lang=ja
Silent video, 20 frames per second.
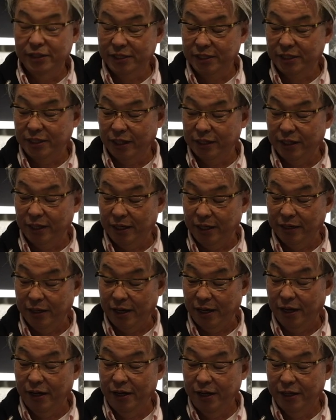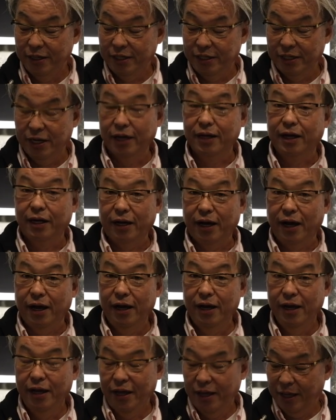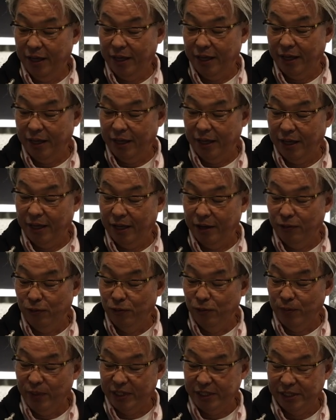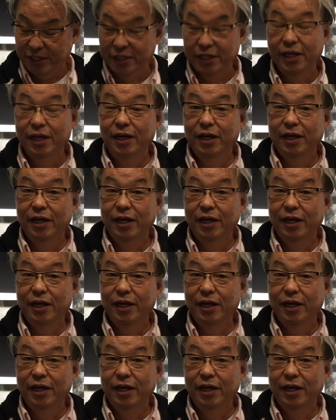字、カタカナ、ひらがな、えー、ローマ字、